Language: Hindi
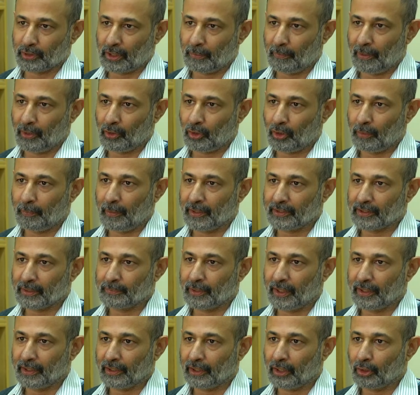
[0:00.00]
मुसलमानों को बात
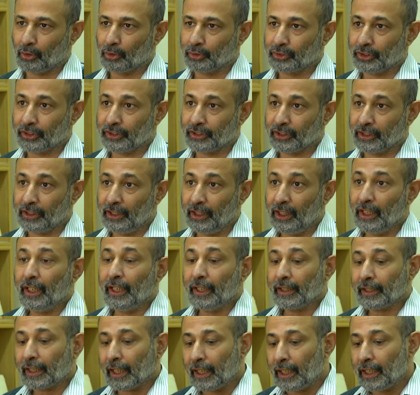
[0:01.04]
समझाने की कोशिश की
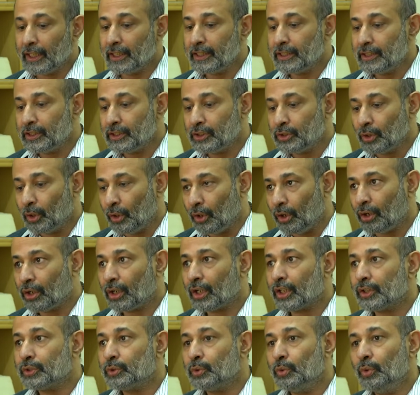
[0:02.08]
कि जो
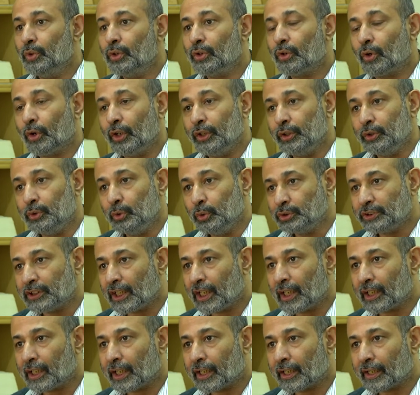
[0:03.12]
कसूर कोई
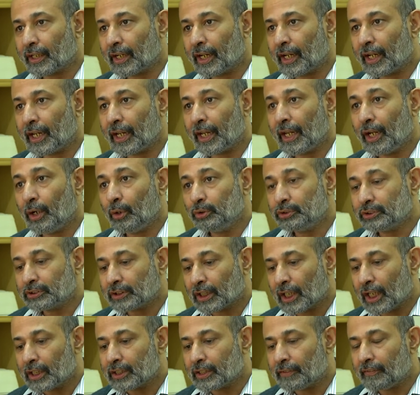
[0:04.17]
दूसरा कर रहा है
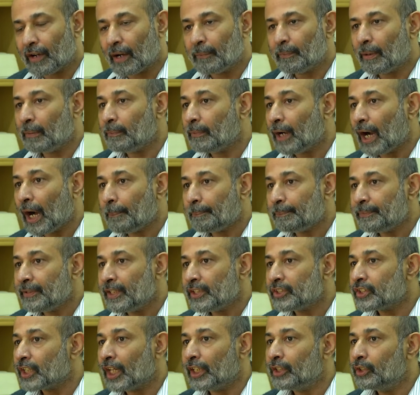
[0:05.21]
उसका जवाब हम
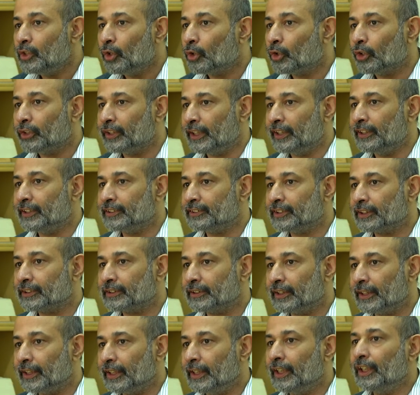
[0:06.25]
अपने शहरीों को नहीं दे
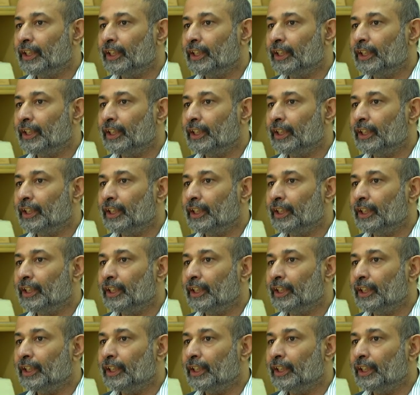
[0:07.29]
सकते